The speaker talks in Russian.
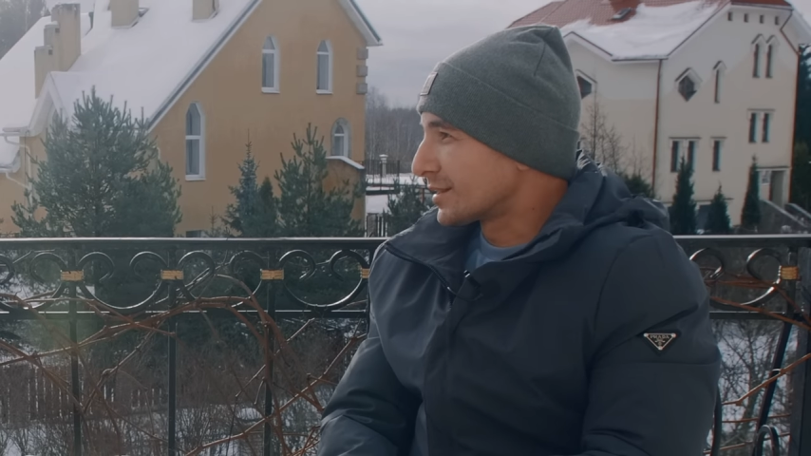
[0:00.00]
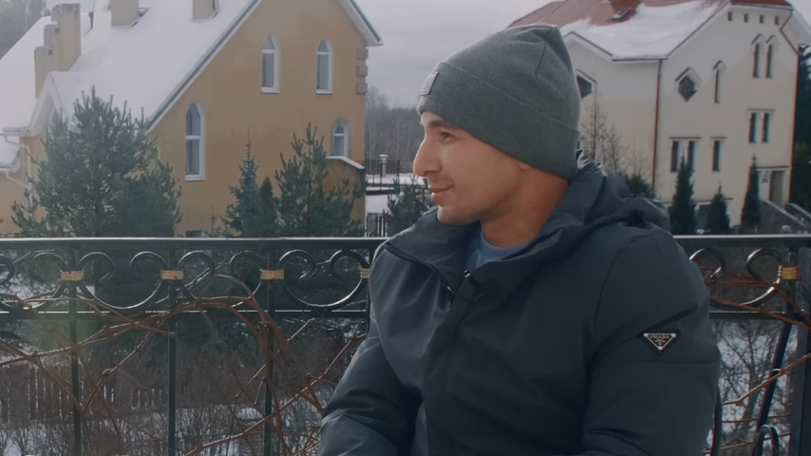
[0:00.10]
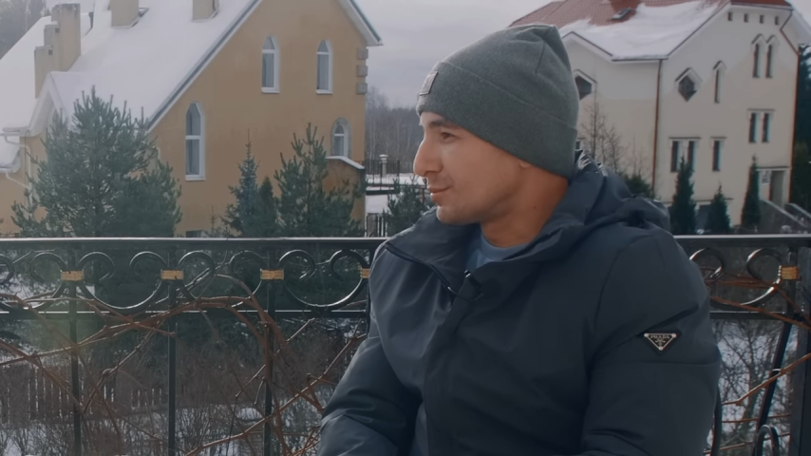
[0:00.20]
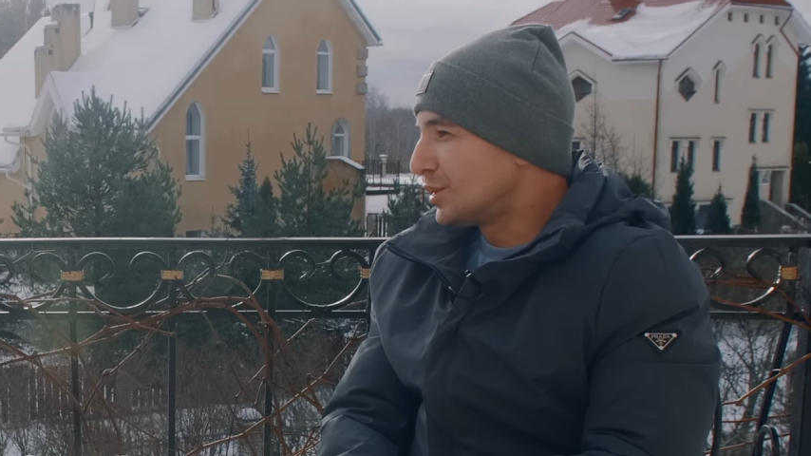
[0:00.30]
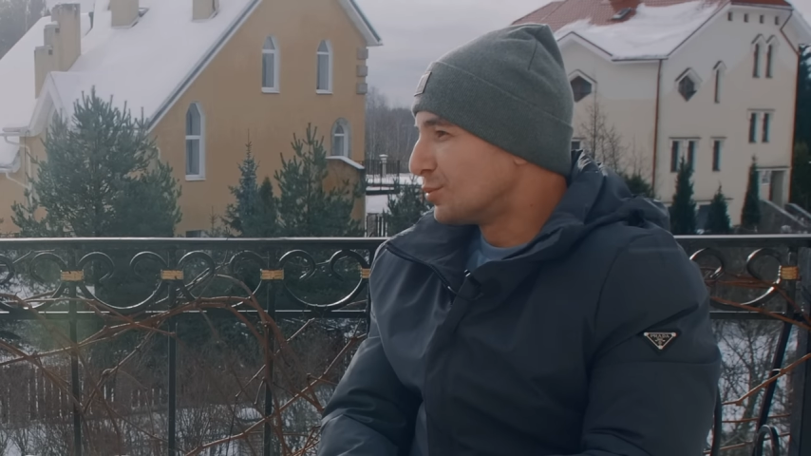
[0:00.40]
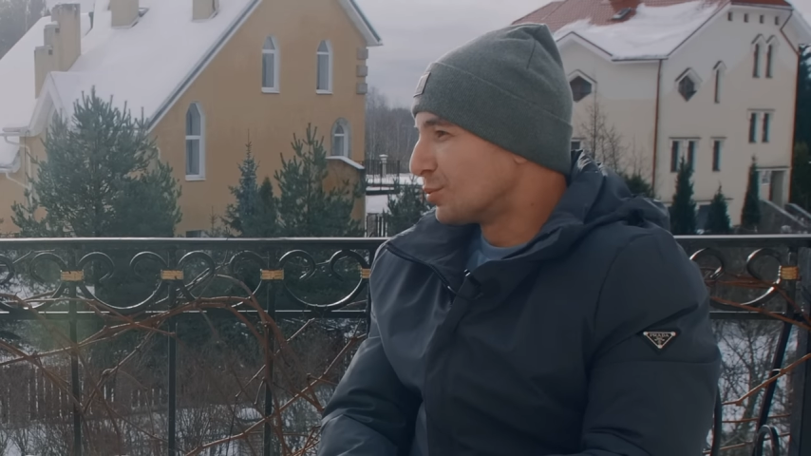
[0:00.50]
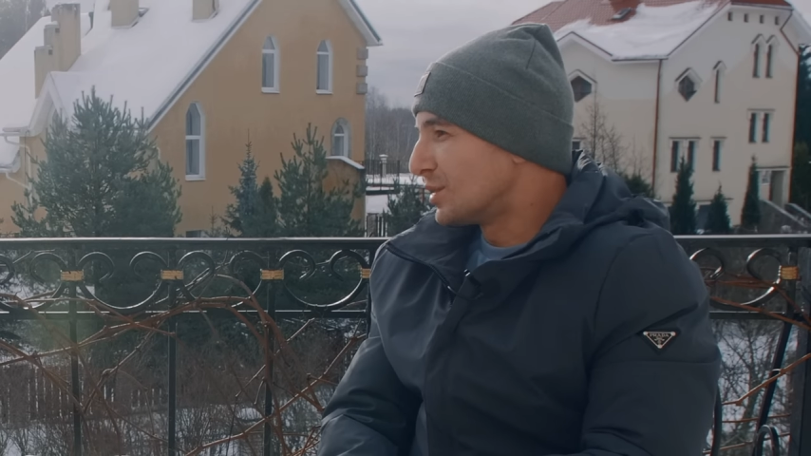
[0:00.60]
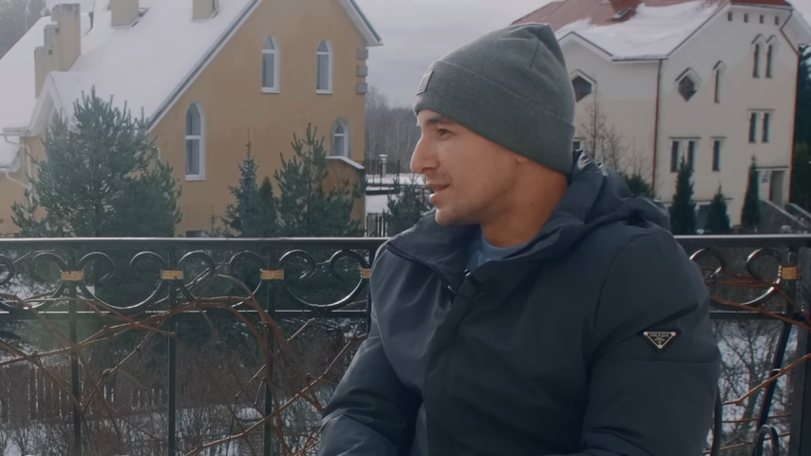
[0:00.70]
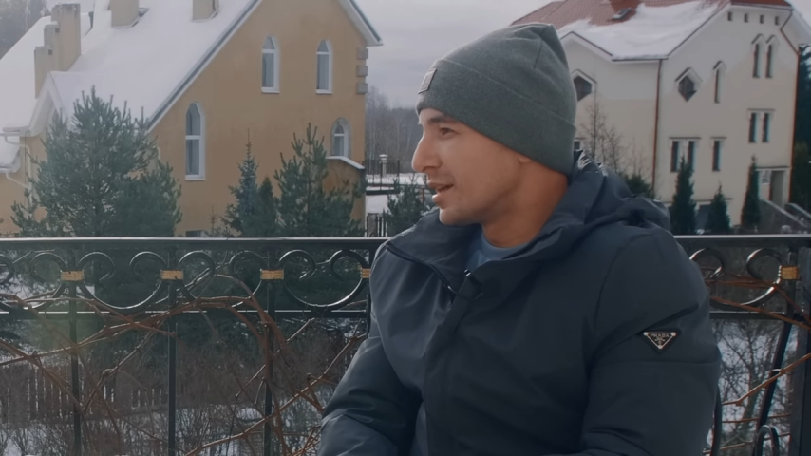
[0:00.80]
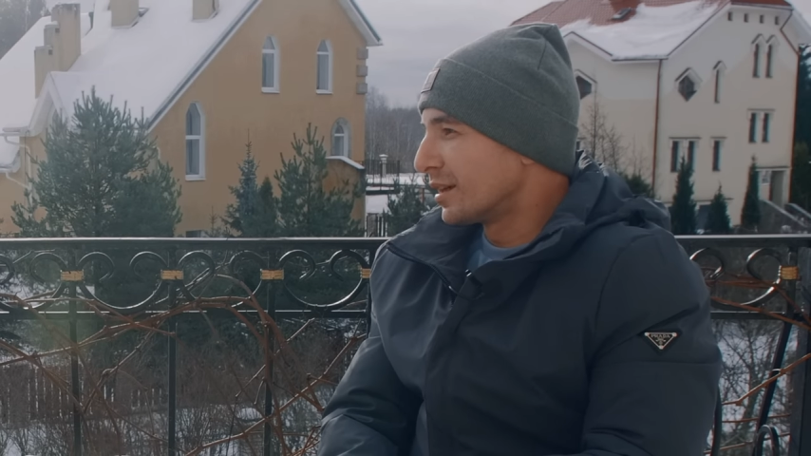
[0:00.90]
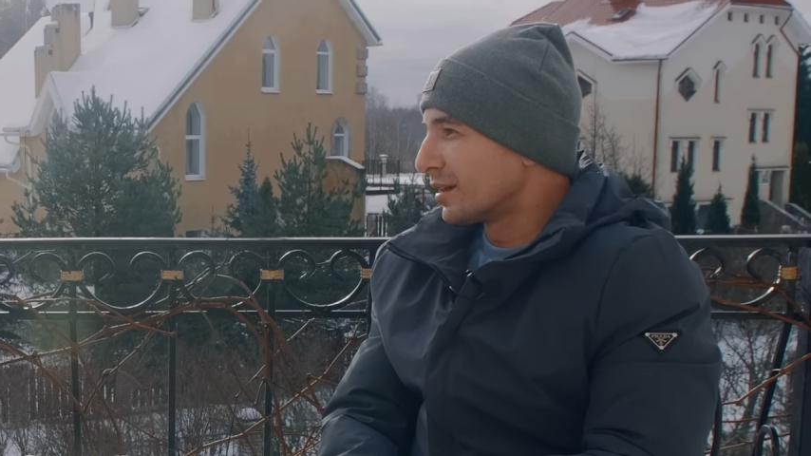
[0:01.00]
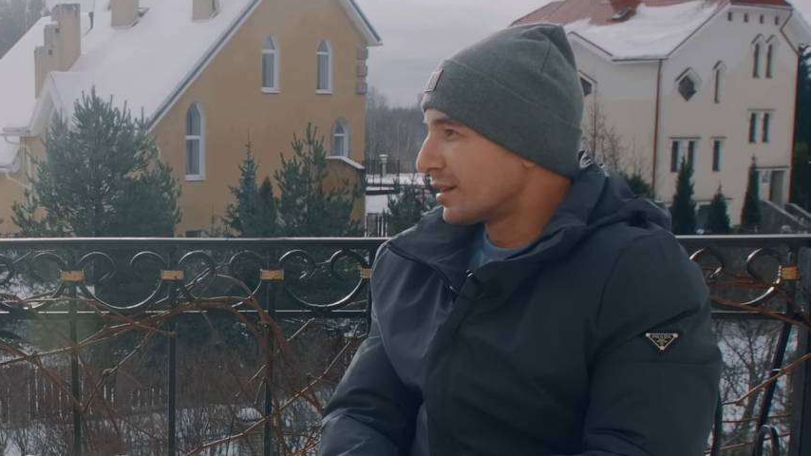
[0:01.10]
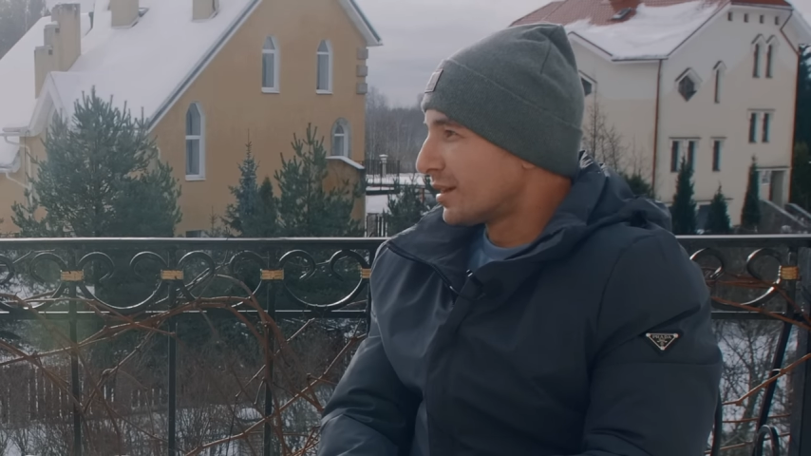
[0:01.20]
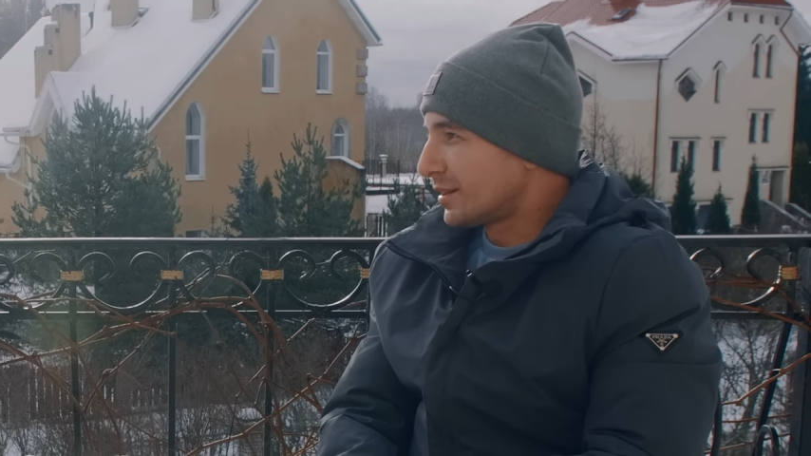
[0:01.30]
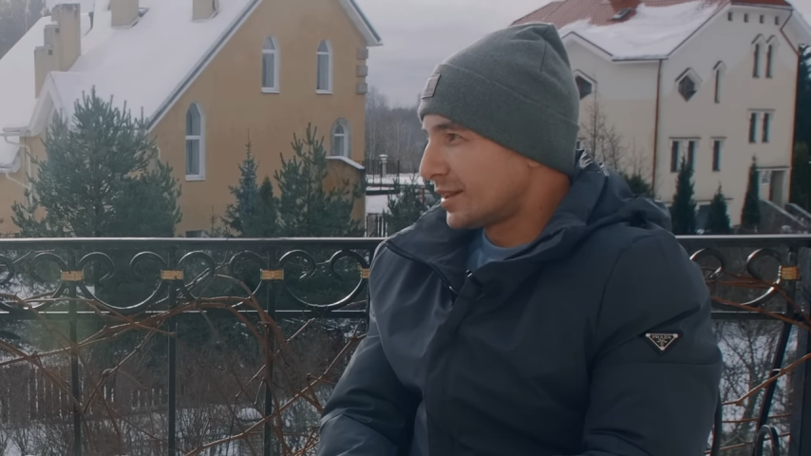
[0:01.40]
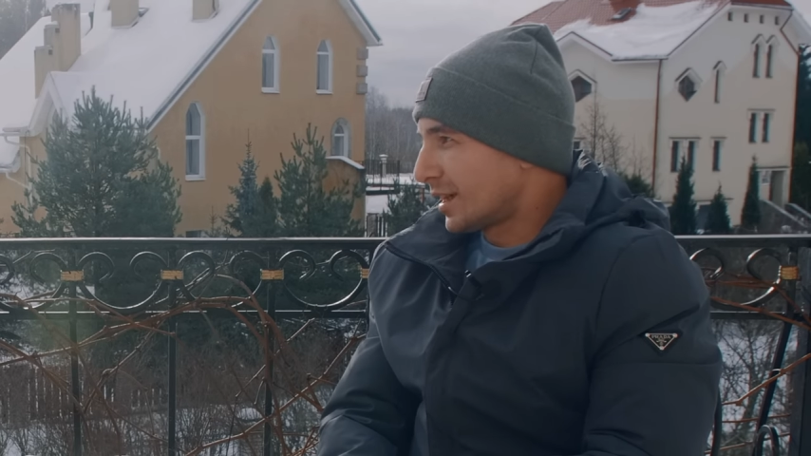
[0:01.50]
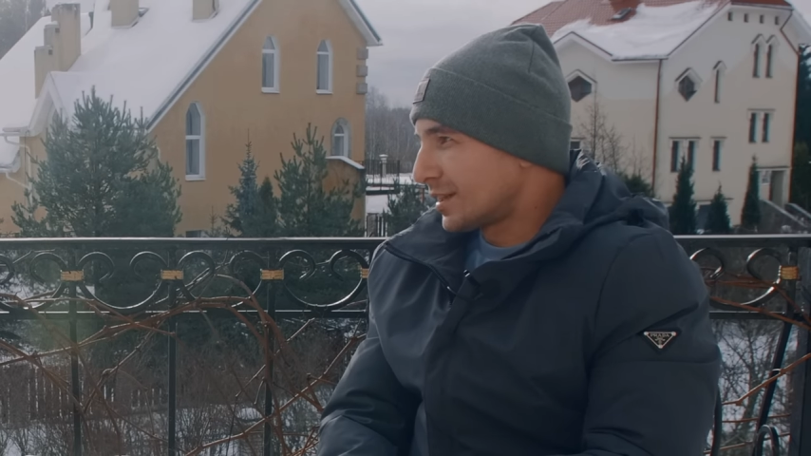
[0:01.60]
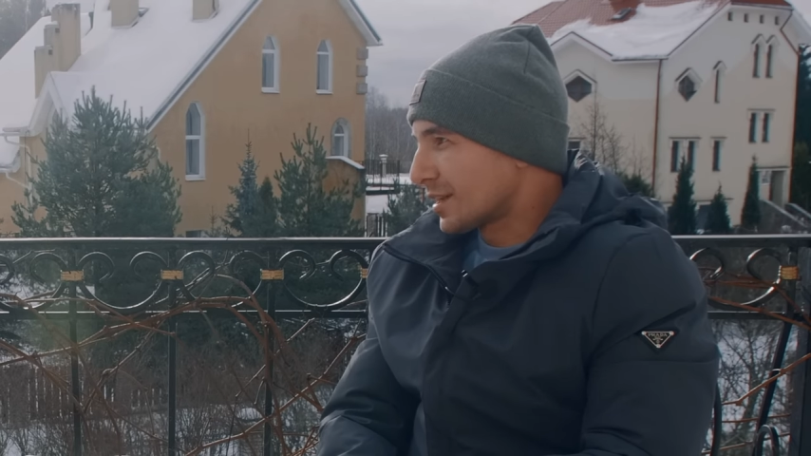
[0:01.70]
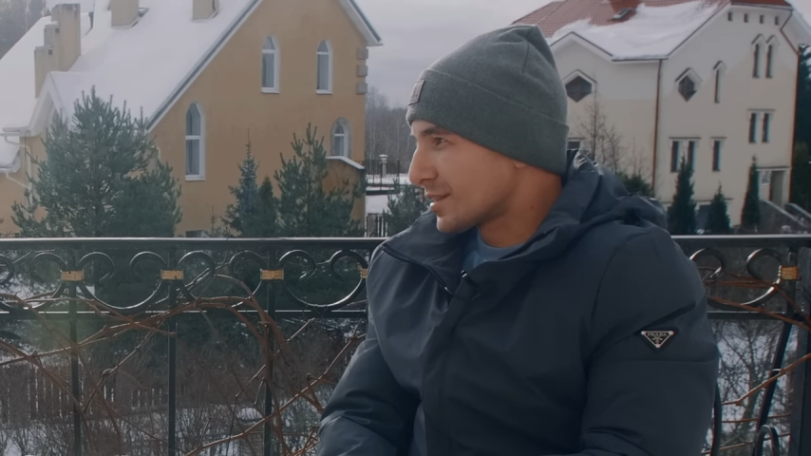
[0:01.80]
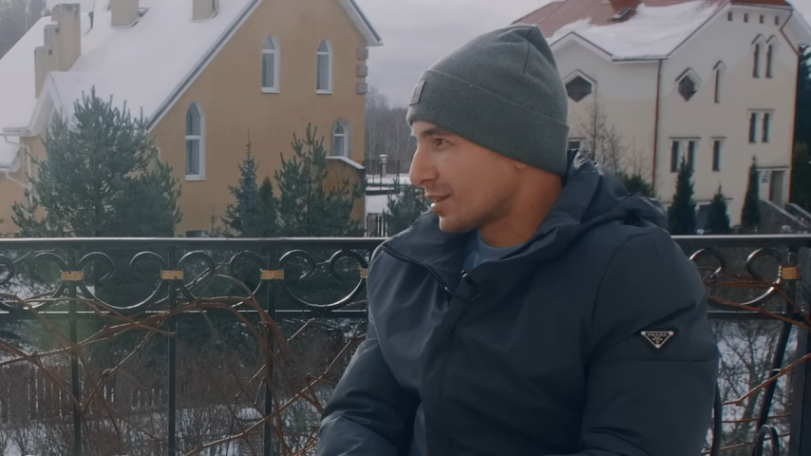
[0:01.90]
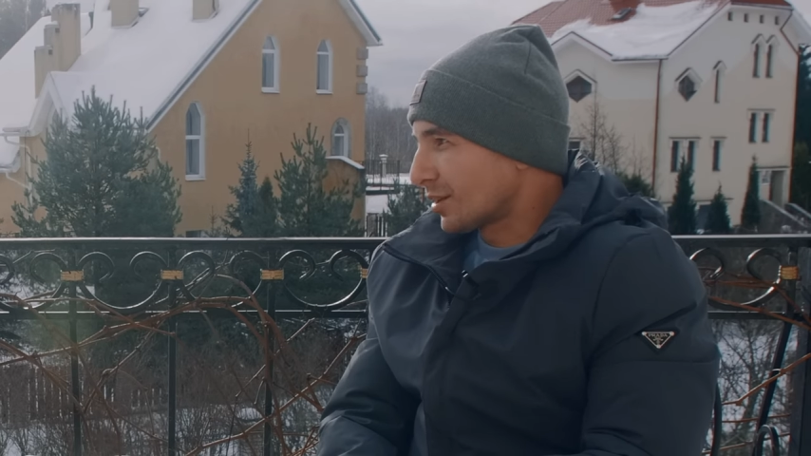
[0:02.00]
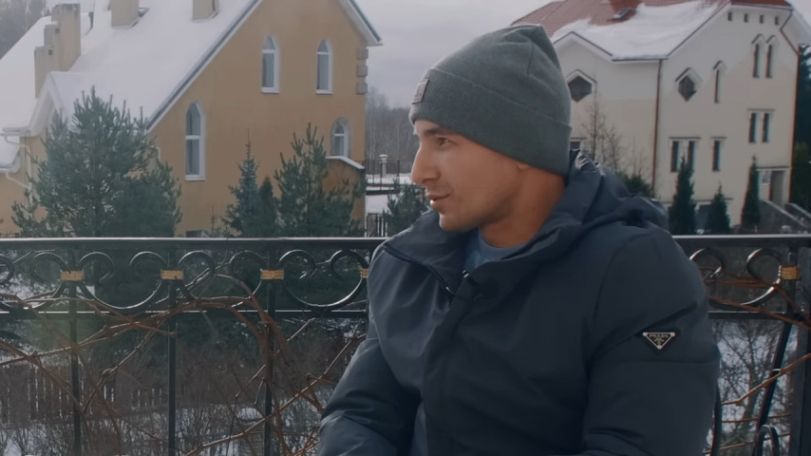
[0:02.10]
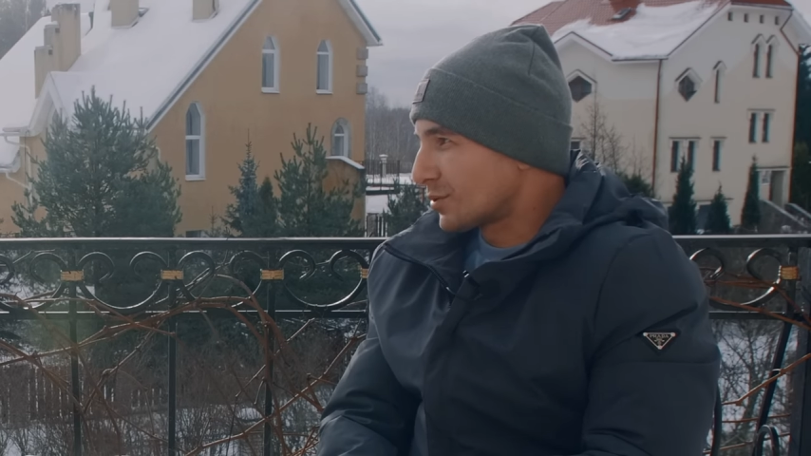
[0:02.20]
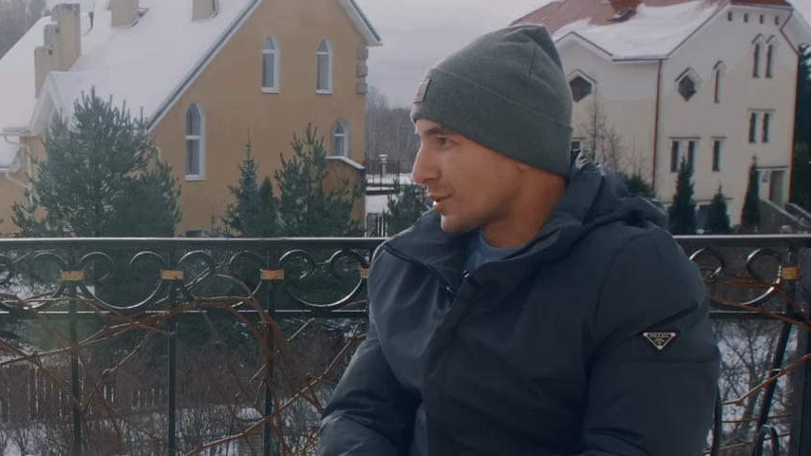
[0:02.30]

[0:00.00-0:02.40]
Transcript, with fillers: Это минимум неделя. Это ты просто пил